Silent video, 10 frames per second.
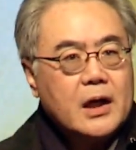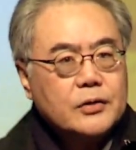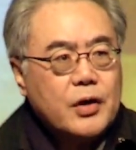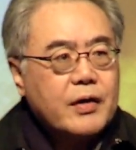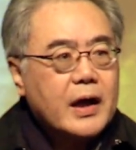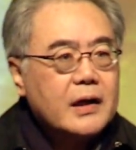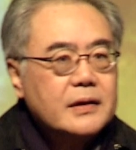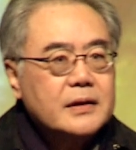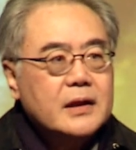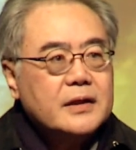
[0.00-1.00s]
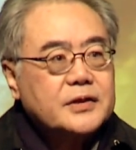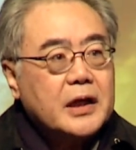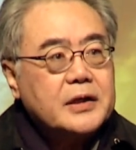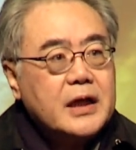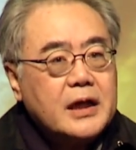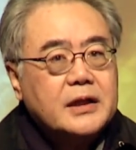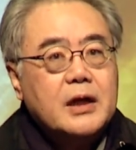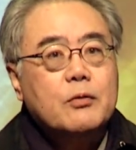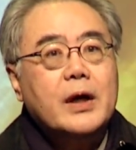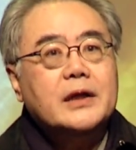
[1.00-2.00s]
第二个，神一
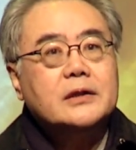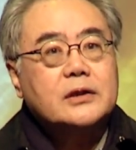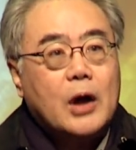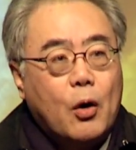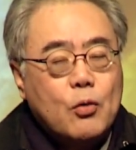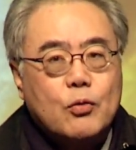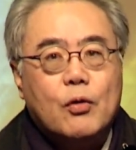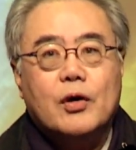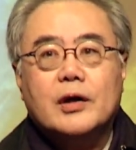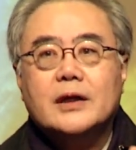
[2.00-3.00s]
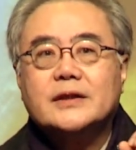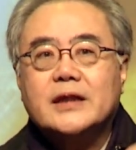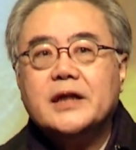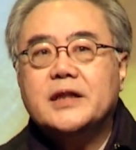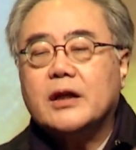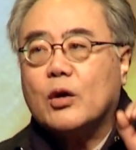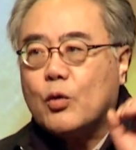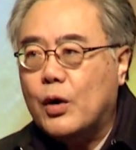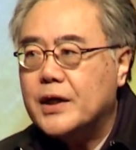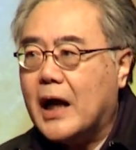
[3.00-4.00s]
定会透过这一切的
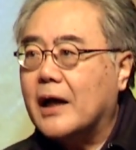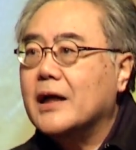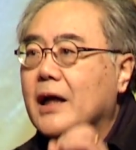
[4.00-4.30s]
困难，